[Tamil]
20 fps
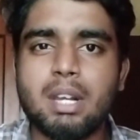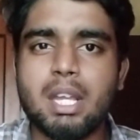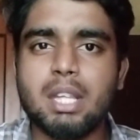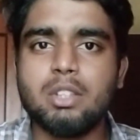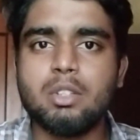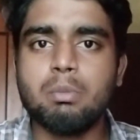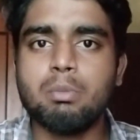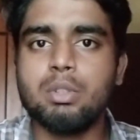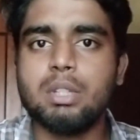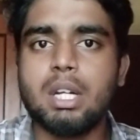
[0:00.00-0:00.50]

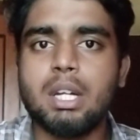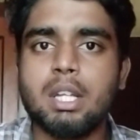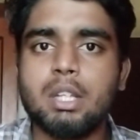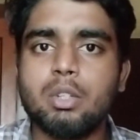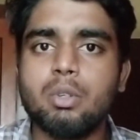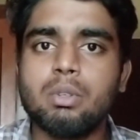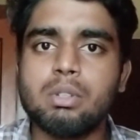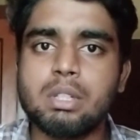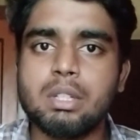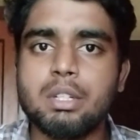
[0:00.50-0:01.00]
நேத்தோ முந்தா
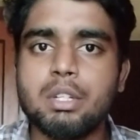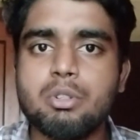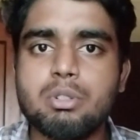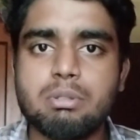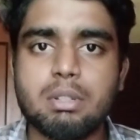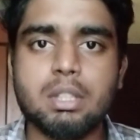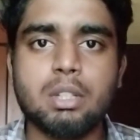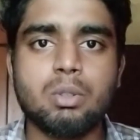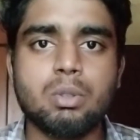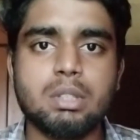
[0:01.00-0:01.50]
நேத்தோ ஒரு
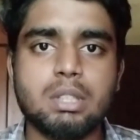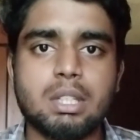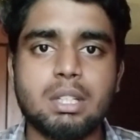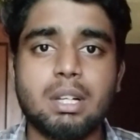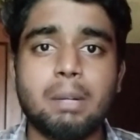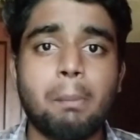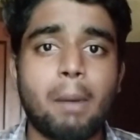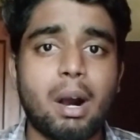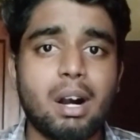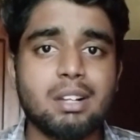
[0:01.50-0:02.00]
நியூஸ் வந்து
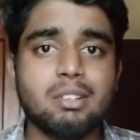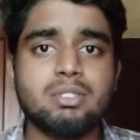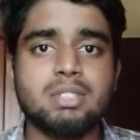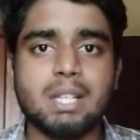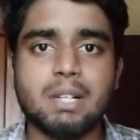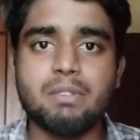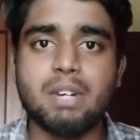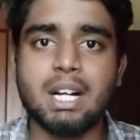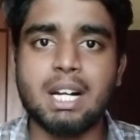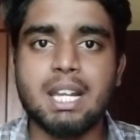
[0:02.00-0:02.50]
கொடுத்துருந்த மாணவ
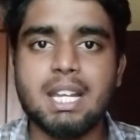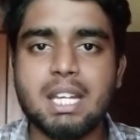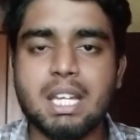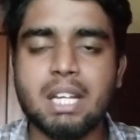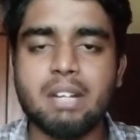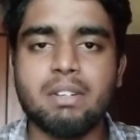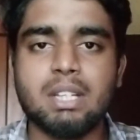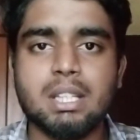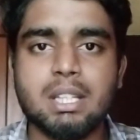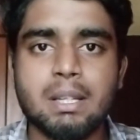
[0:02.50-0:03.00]
செல்வங்களை
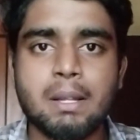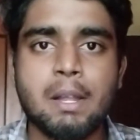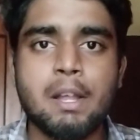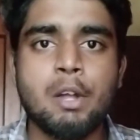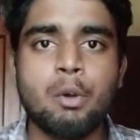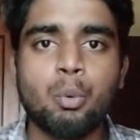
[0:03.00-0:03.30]
நீங்க வந்து